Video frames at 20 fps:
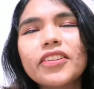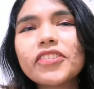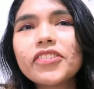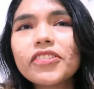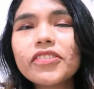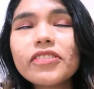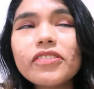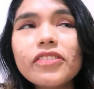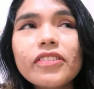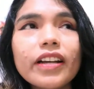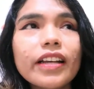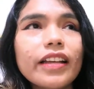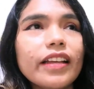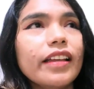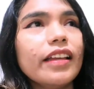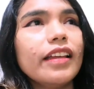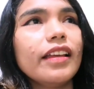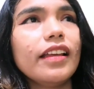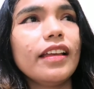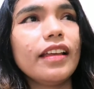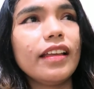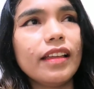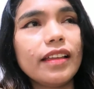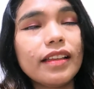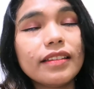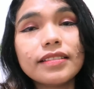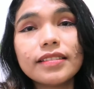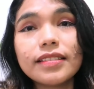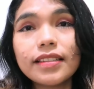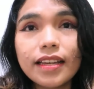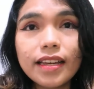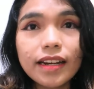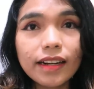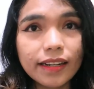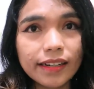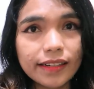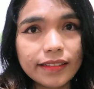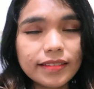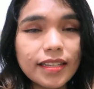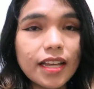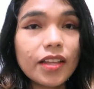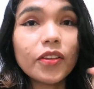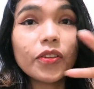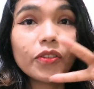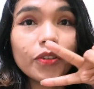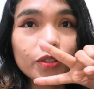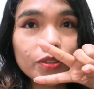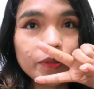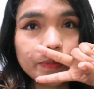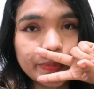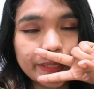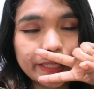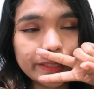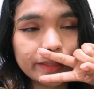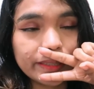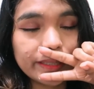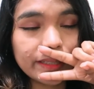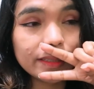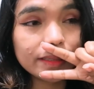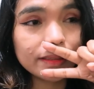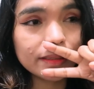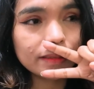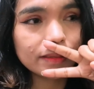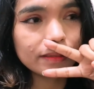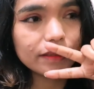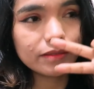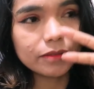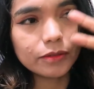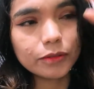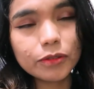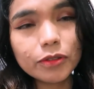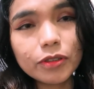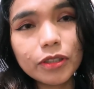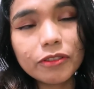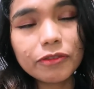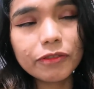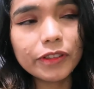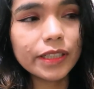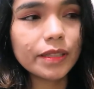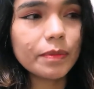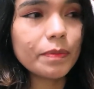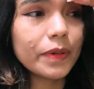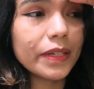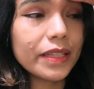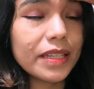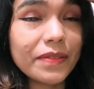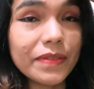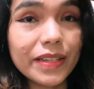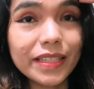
Yo eh, sí he regresado dos veces, una fue después de